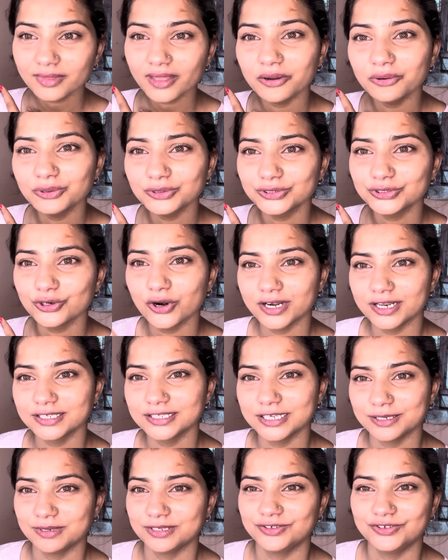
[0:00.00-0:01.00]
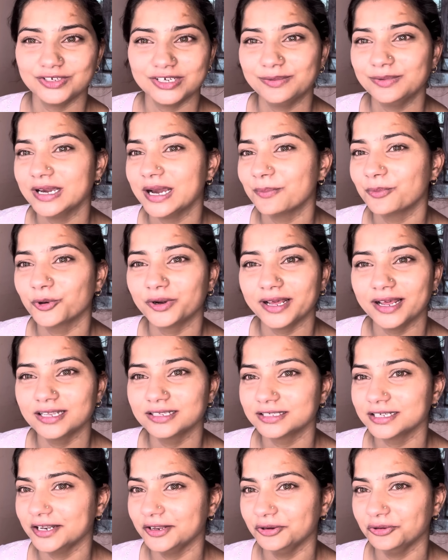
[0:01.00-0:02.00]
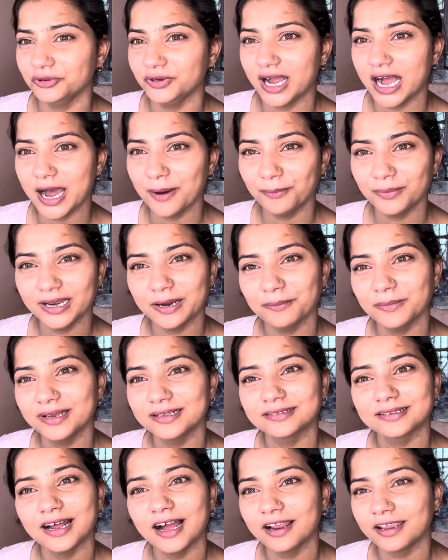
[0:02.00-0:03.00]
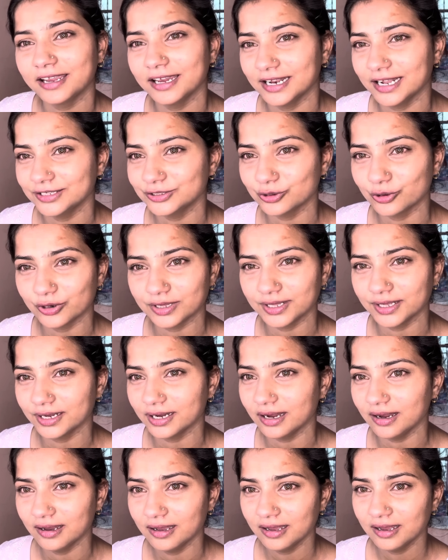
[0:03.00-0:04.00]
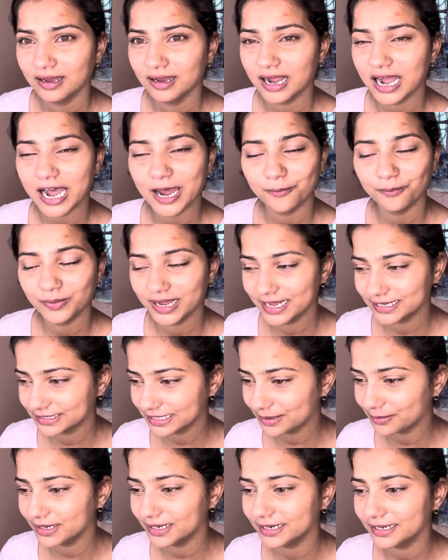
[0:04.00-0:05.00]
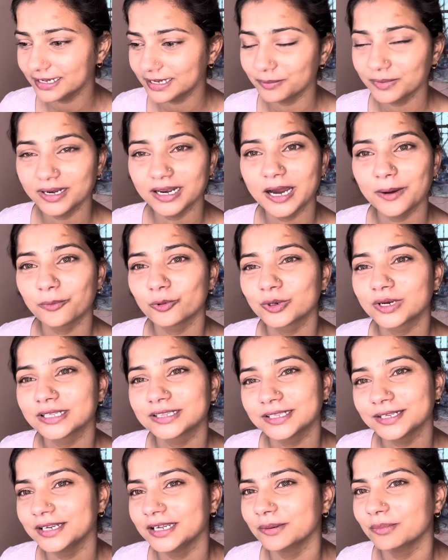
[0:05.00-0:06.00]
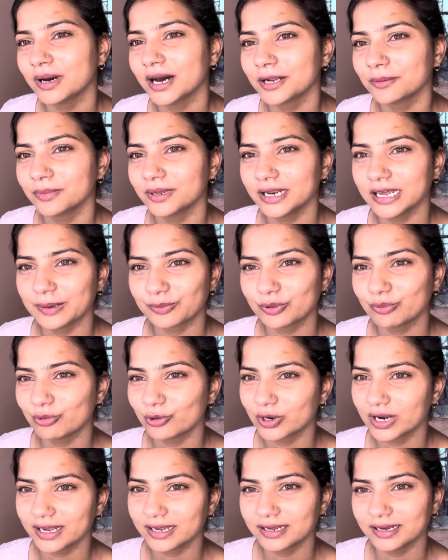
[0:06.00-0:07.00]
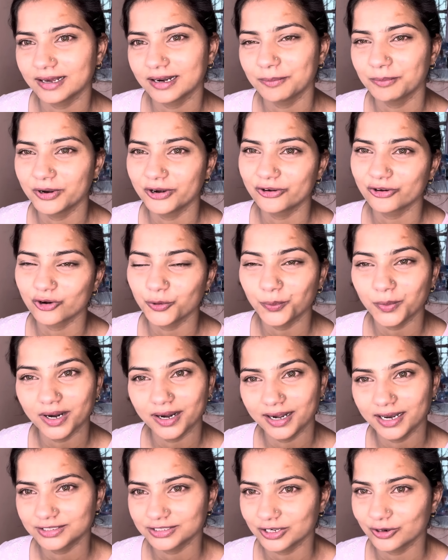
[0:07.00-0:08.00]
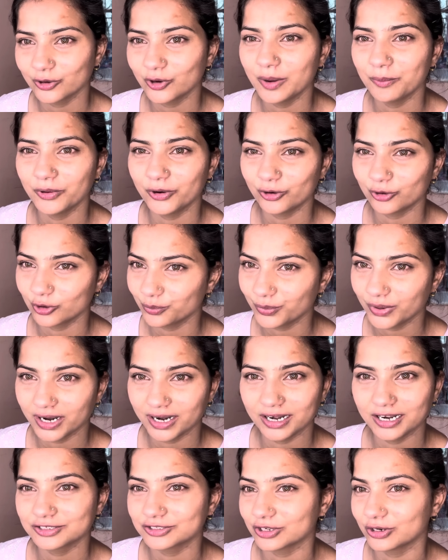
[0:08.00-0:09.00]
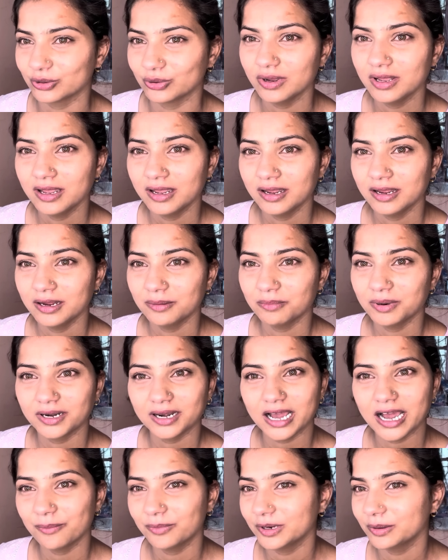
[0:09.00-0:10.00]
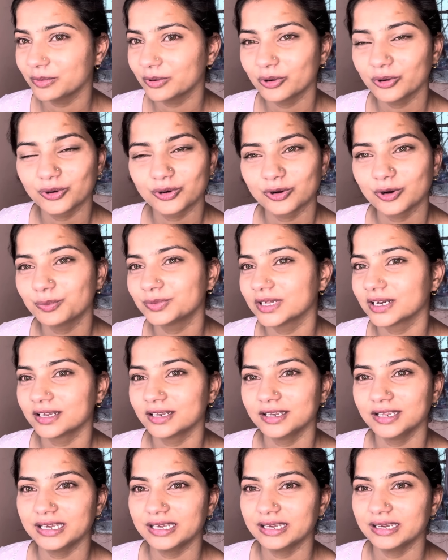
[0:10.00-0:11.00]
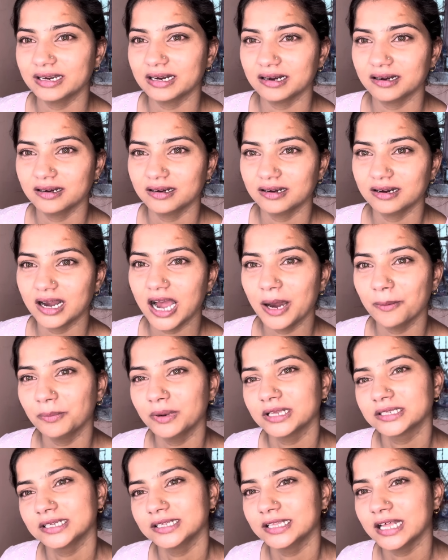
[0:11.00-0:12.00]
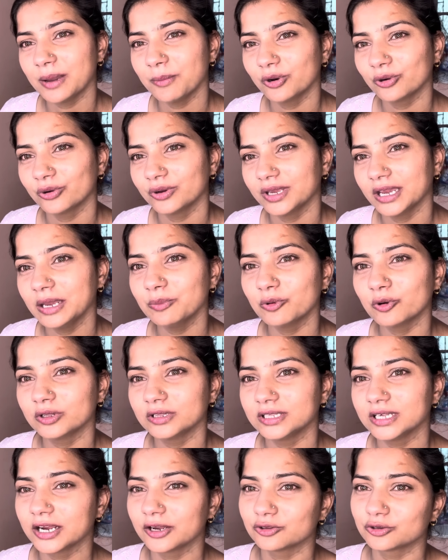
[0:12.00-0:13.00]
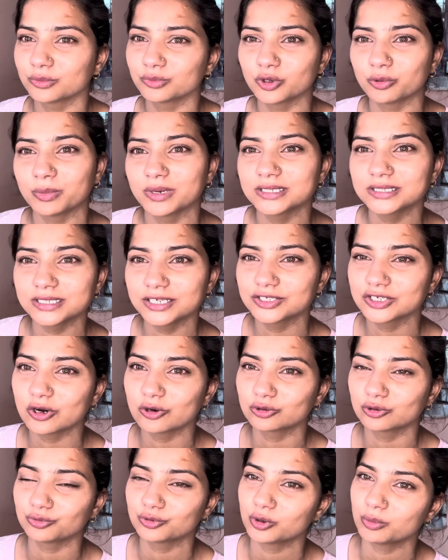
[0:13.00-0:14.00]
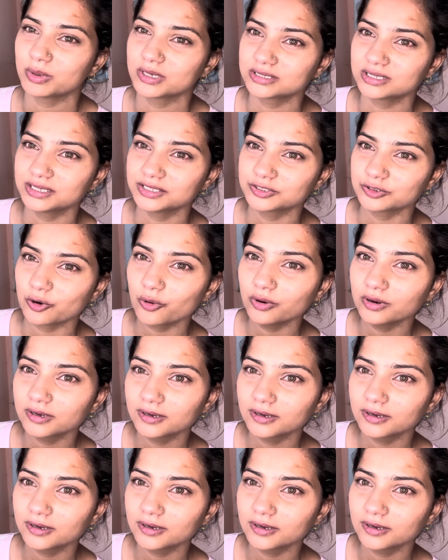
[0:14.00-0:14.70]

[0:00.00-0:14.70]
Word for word: उस छोटी सी बच्ची की भी आपको टेंशन नहीं हुई आपने हमें इतना अकेला छोड़ दिया आप ऐसा भी नहीं है मैंने आपको कितनी बार मैंने आपको बोला कि यार हमें ड्रॉप करने चलो हमें ड्रॉप करने चलो बट आपने मेरे को ड्रॉप तक नहीं किया आपने सीधा मेरे को यही बोल दिया कि तुम तो बस से जाओ तुम तो बस से जाओ